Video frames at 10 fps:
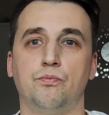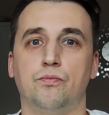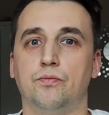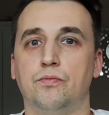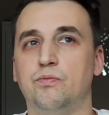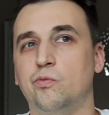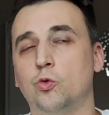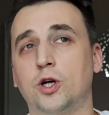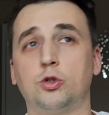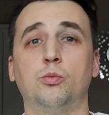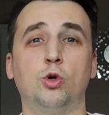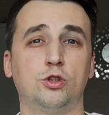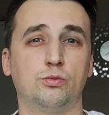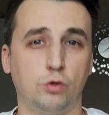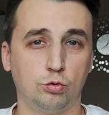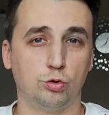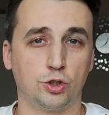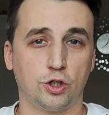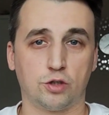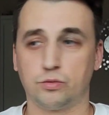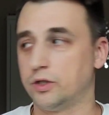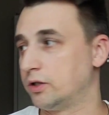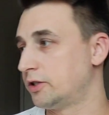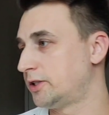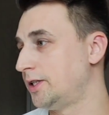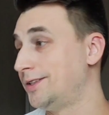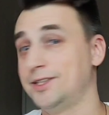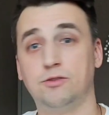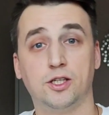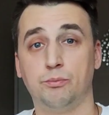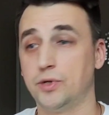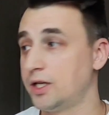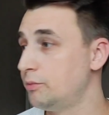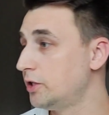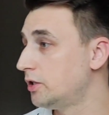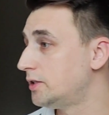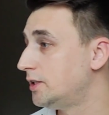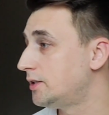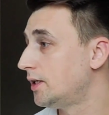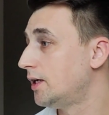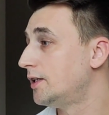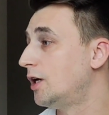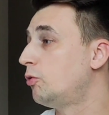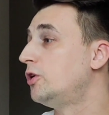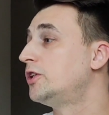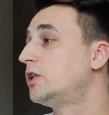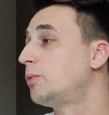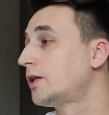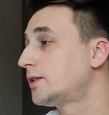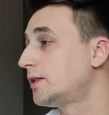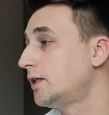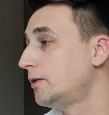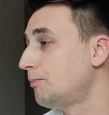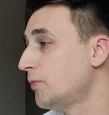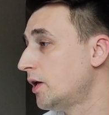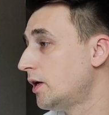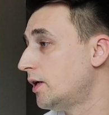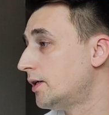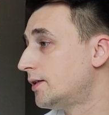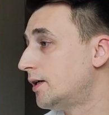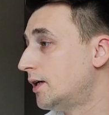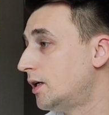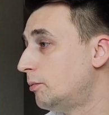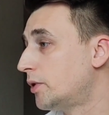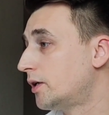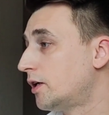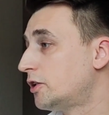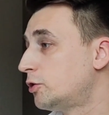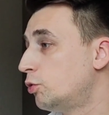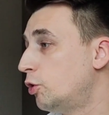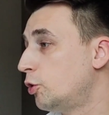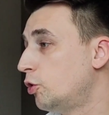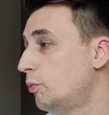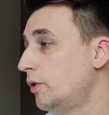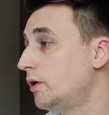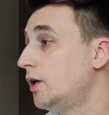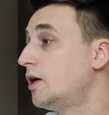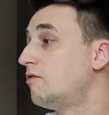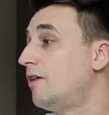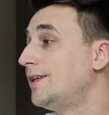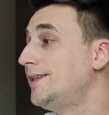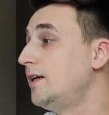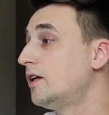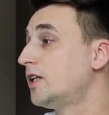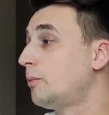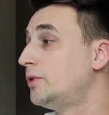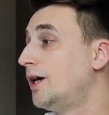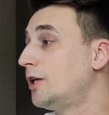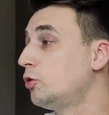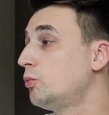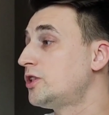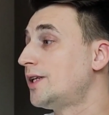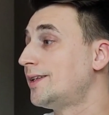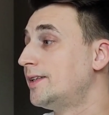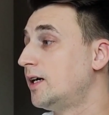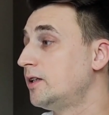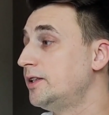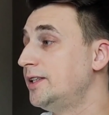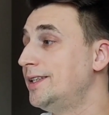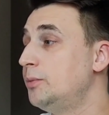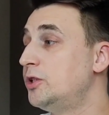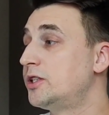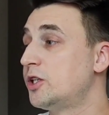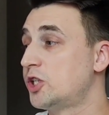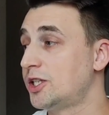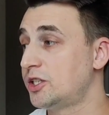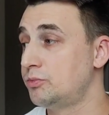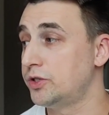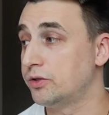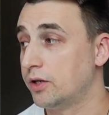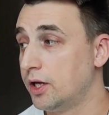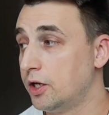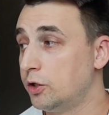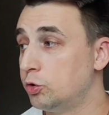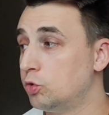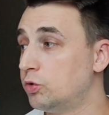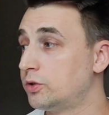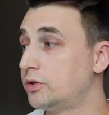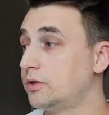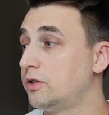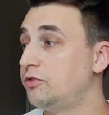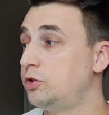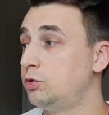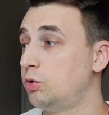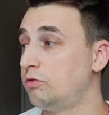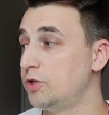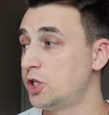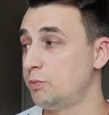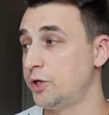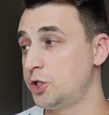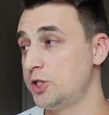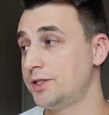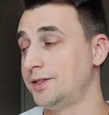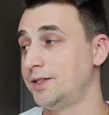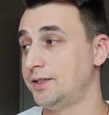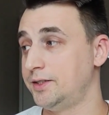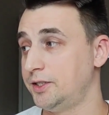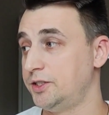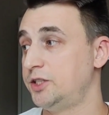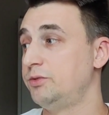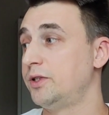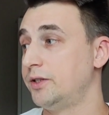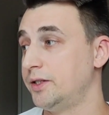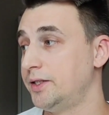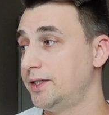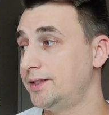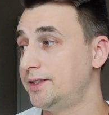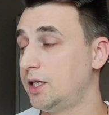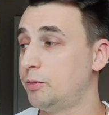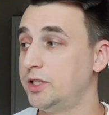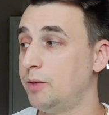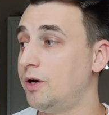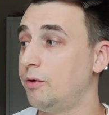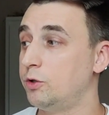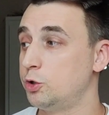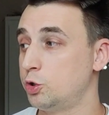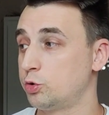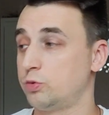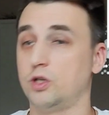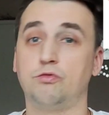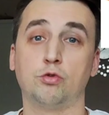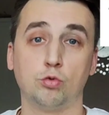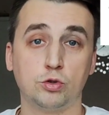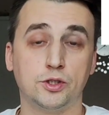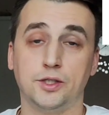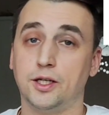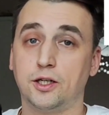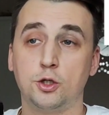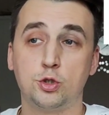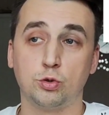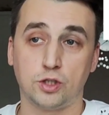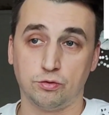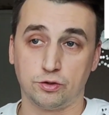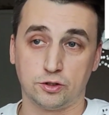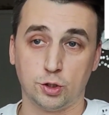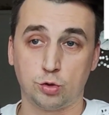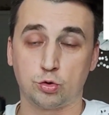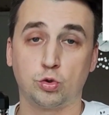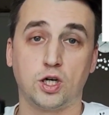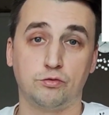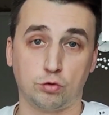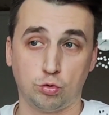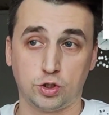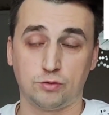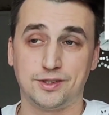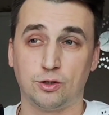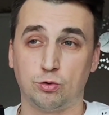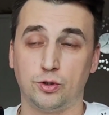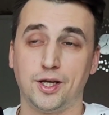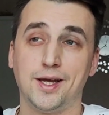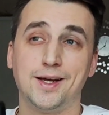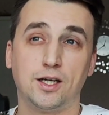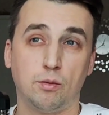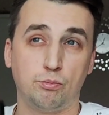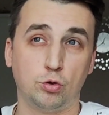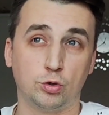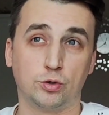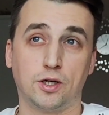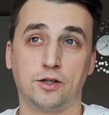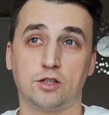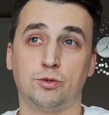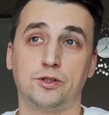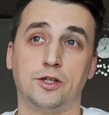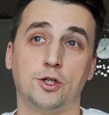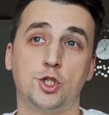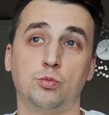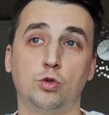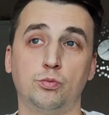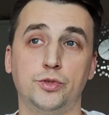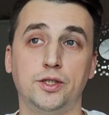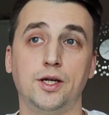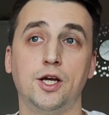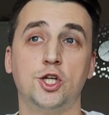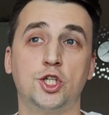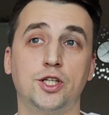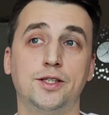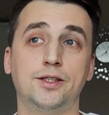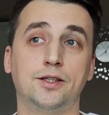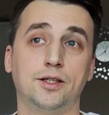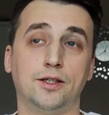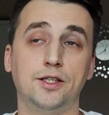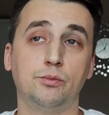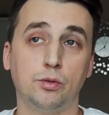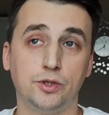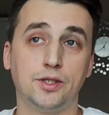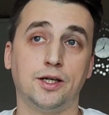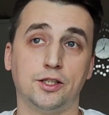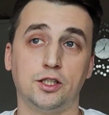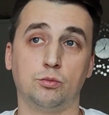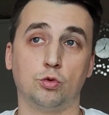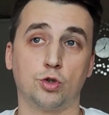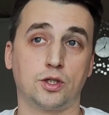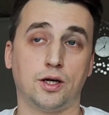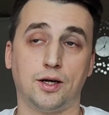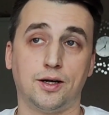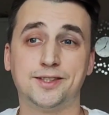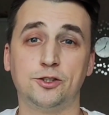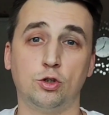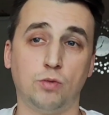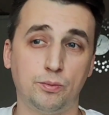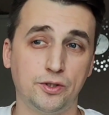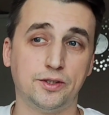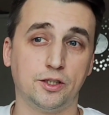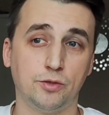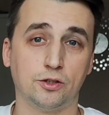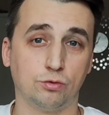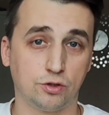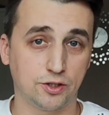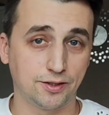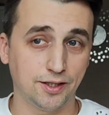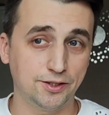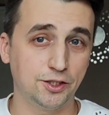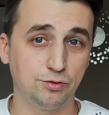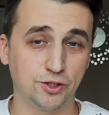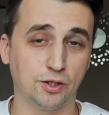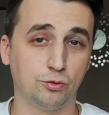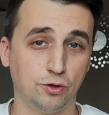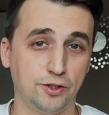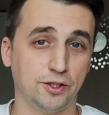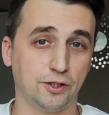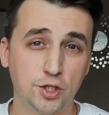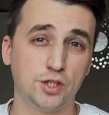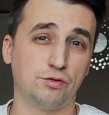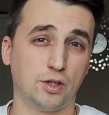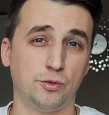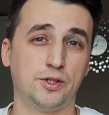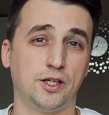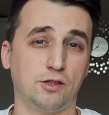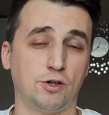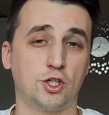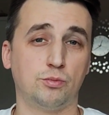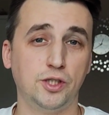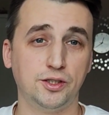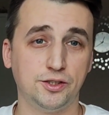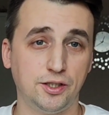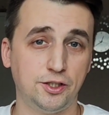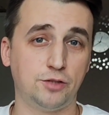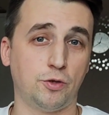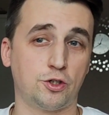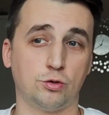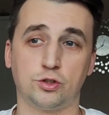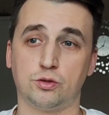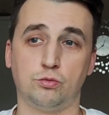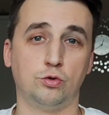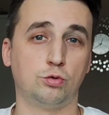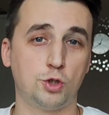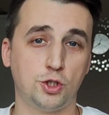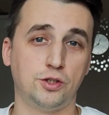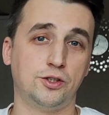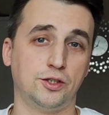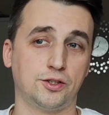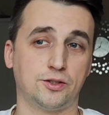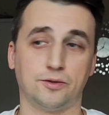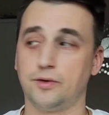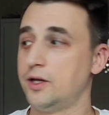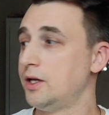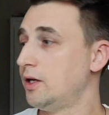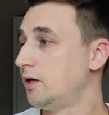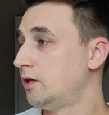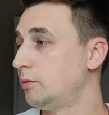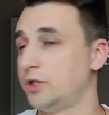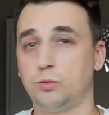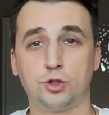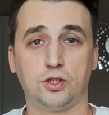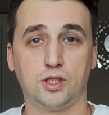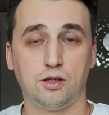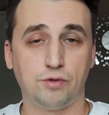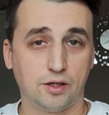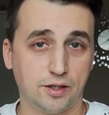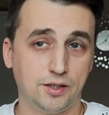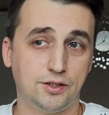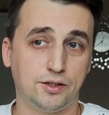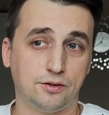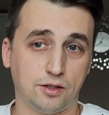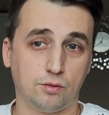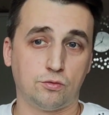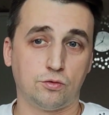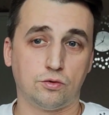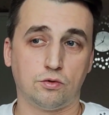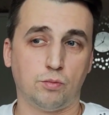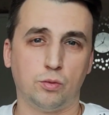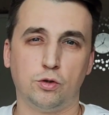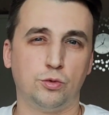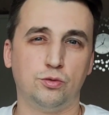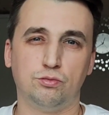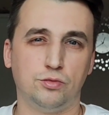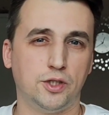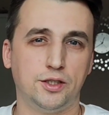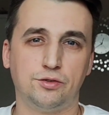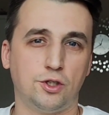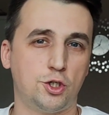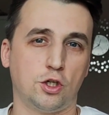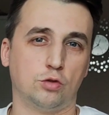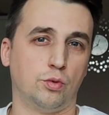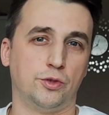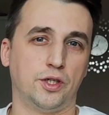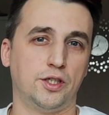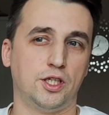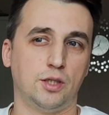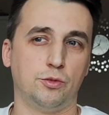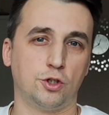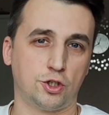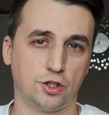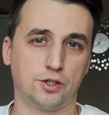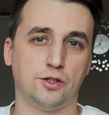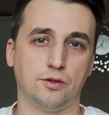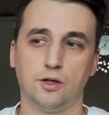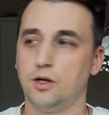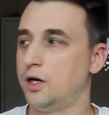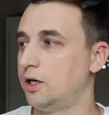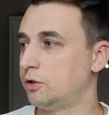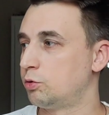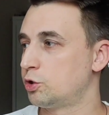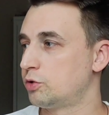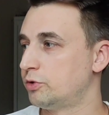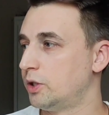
ну, которые могут отпугнуть, скажем так. Кстати говоря, пирамида здесь довольно-таки простая. Это амбра касториум, ваниль, лабданум, сандал, египетский жасмин. Ну вот э, все вышеперечисленное здесь действительно есть. Я бы добавил еще сюда фрукты, я их отчетливо слышу. Сухофруктовый такой компот, вот как раз благодаря чему он мне шергит и напоминает немножко. А, кстати, любопытно, ребят, вот согласитесь вы со мной или нет? Пишите в комментариях ваше мнение, делитесь, пожалуйста, будет очень интересно. А, потому что на фрагрантике там, э, по-моему, я не встречал упоминаний именно шерги. А то, что вы